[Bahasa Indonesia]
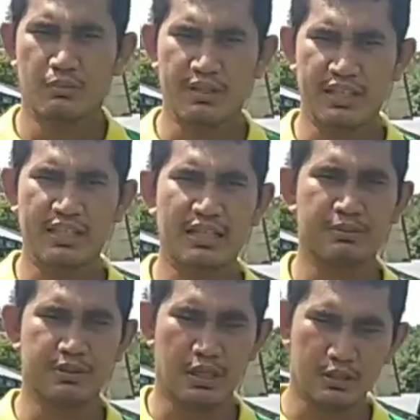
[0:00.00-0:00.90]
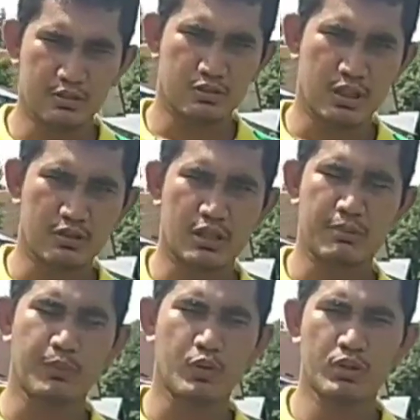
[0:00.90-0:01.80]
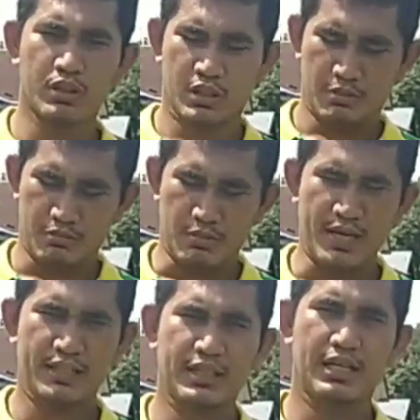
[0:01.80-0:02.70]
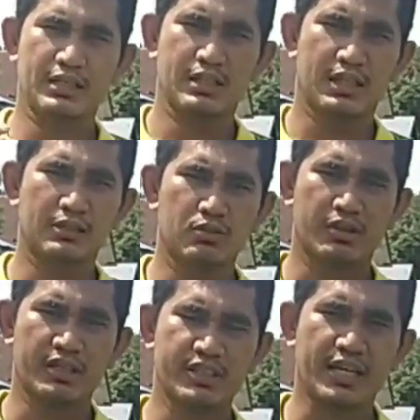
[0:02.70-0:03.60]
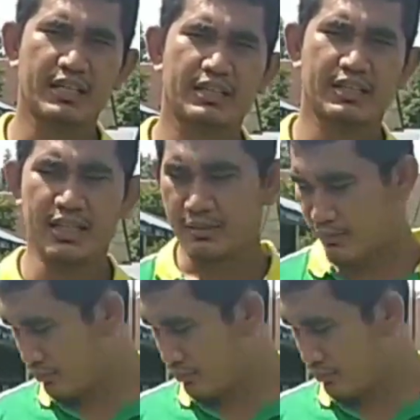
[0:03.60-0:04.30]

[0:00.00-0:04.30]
medianya apapun baik dia kantung kresek ya